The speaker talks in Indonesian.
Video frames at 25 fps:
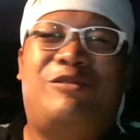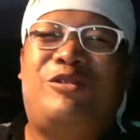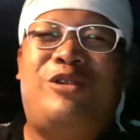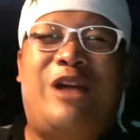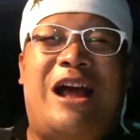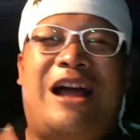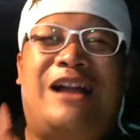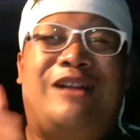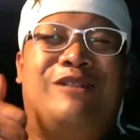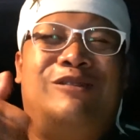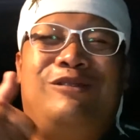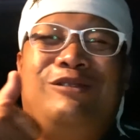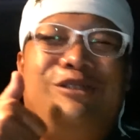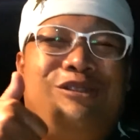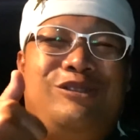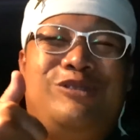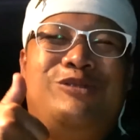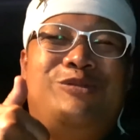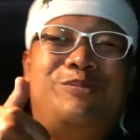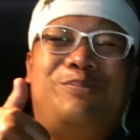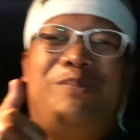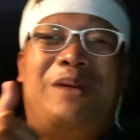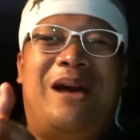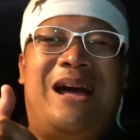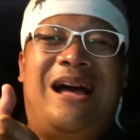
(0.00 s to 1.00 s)
Kang Dul
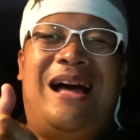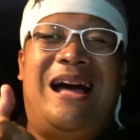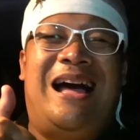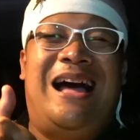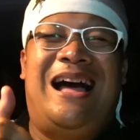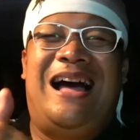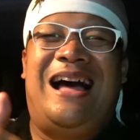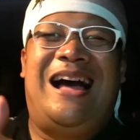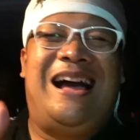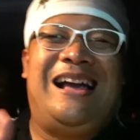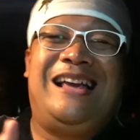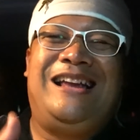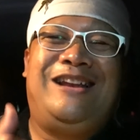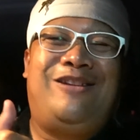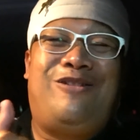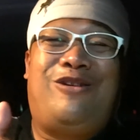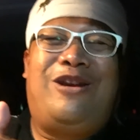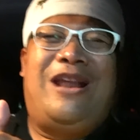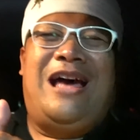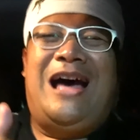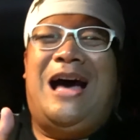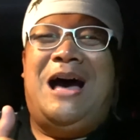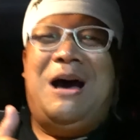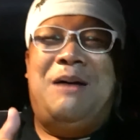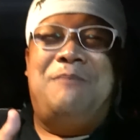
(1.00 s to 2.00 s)
Sumang
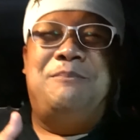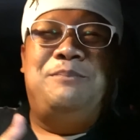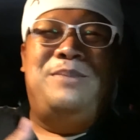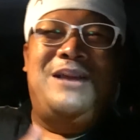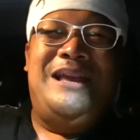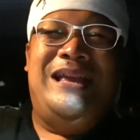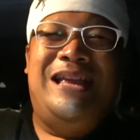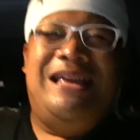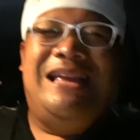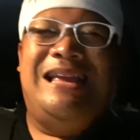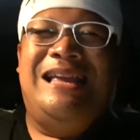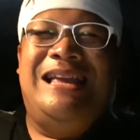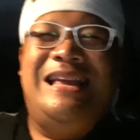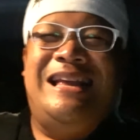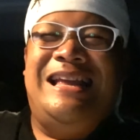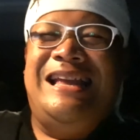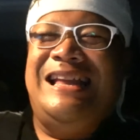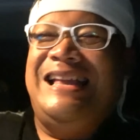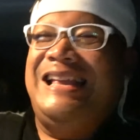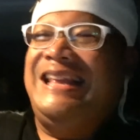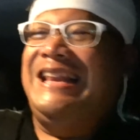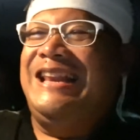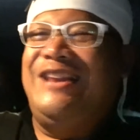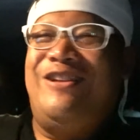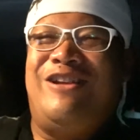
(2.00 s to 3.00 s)
idola abi
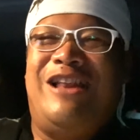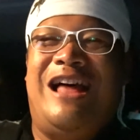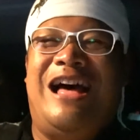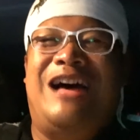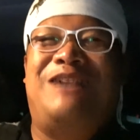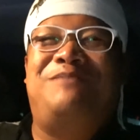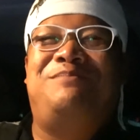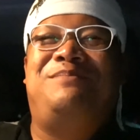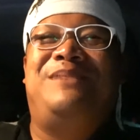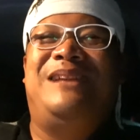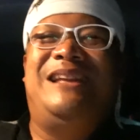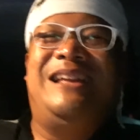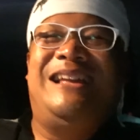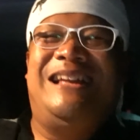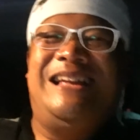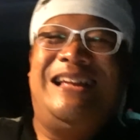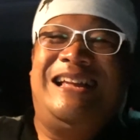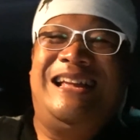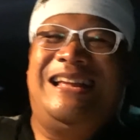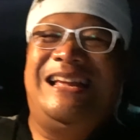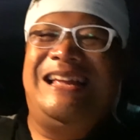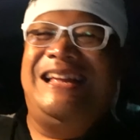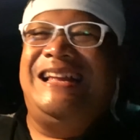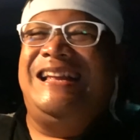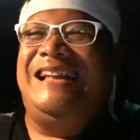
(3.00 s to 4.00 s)
idola
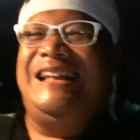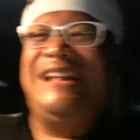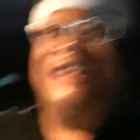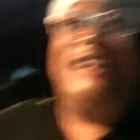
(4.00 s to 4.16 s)
abi